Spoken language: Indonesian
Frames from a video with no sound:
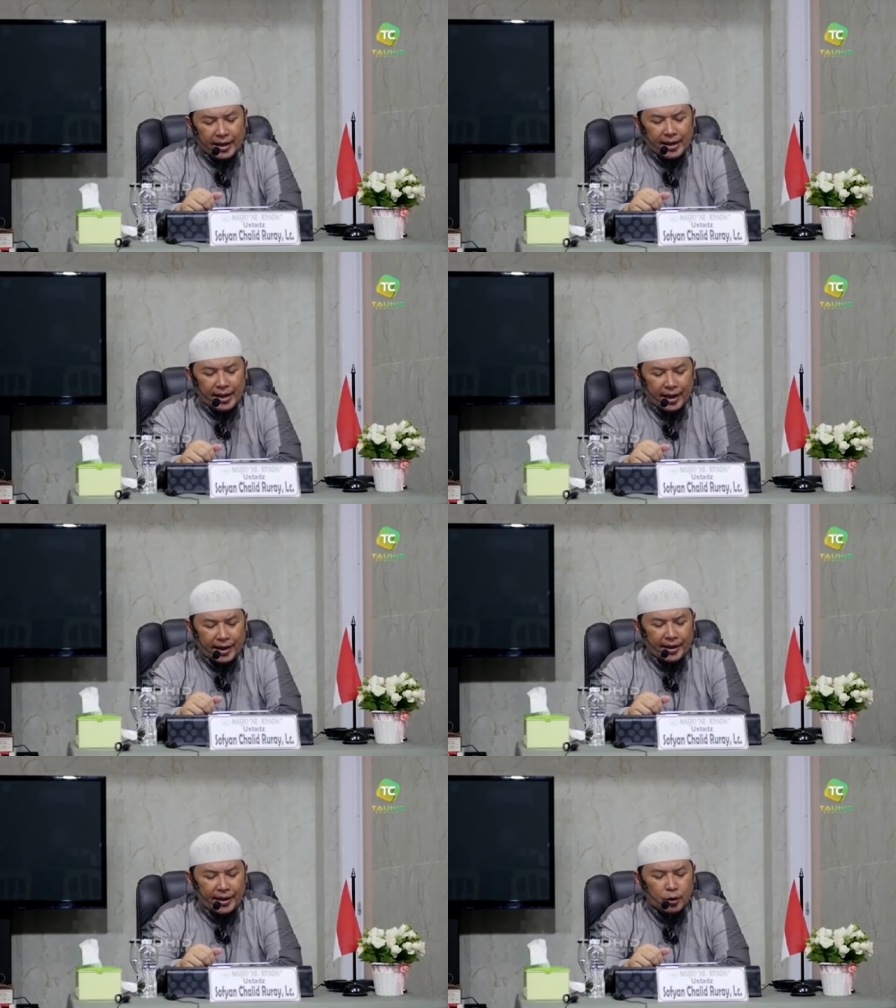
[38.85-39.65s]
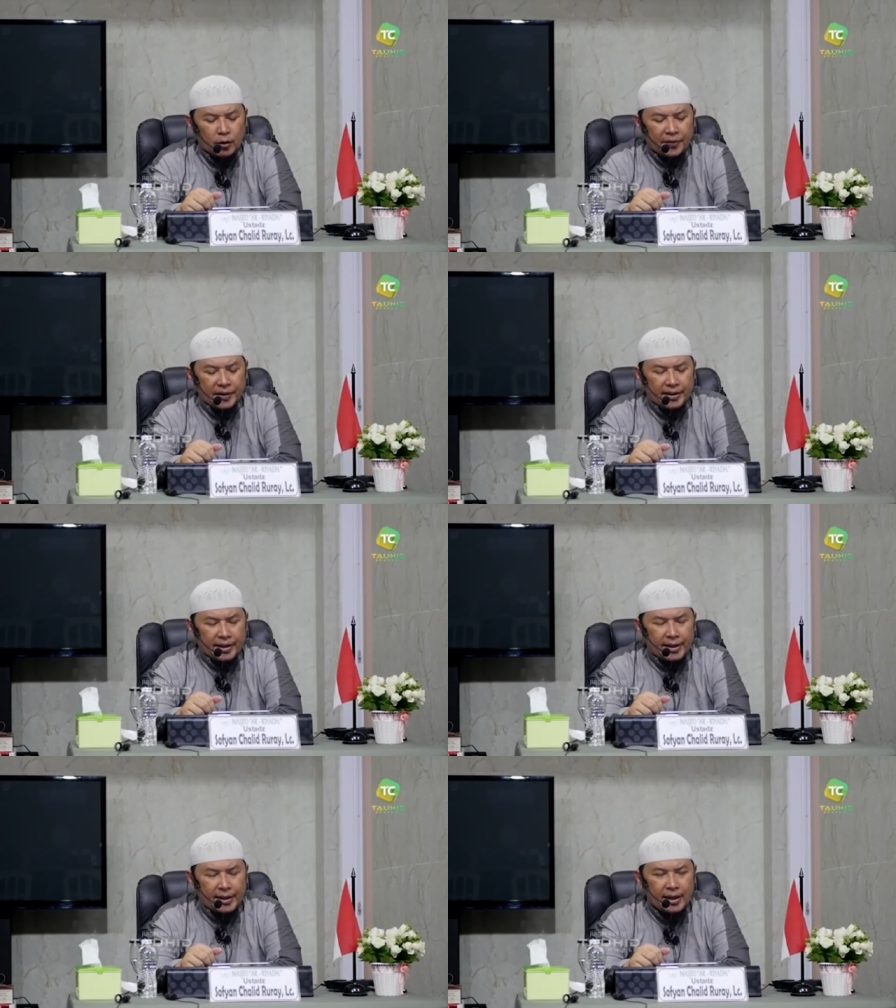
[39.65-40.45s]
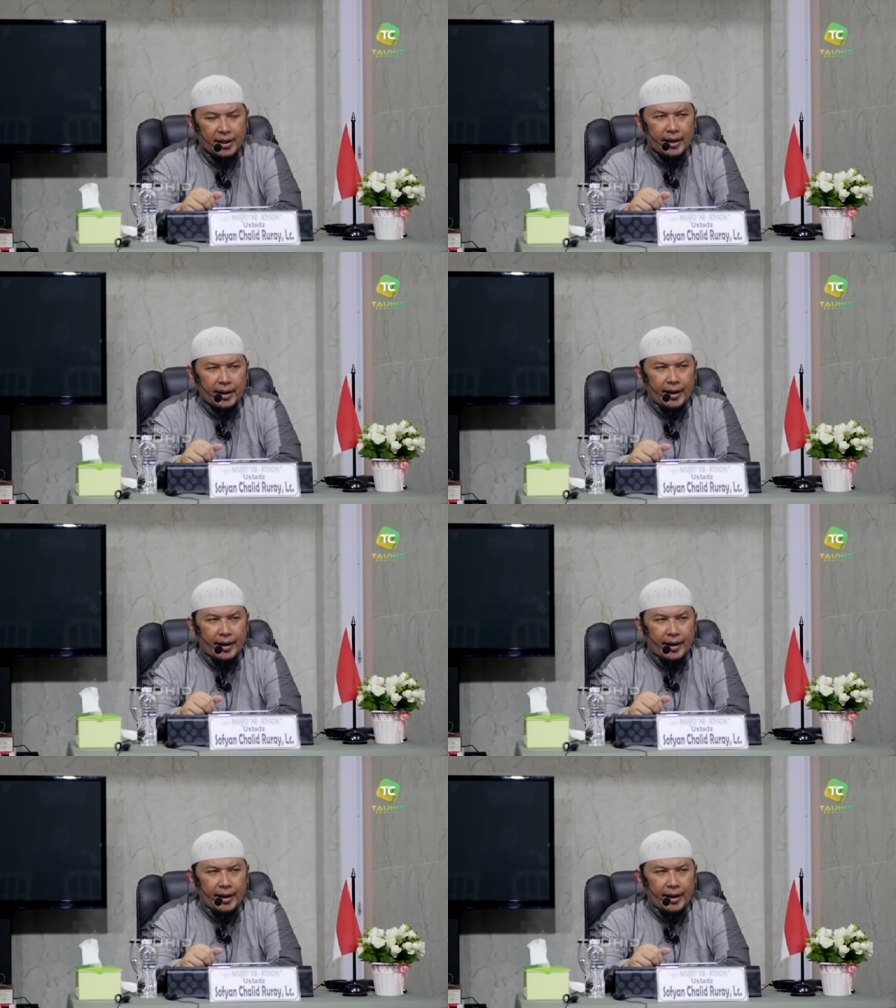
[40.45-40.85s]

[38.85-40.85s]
di hari Idul Fitri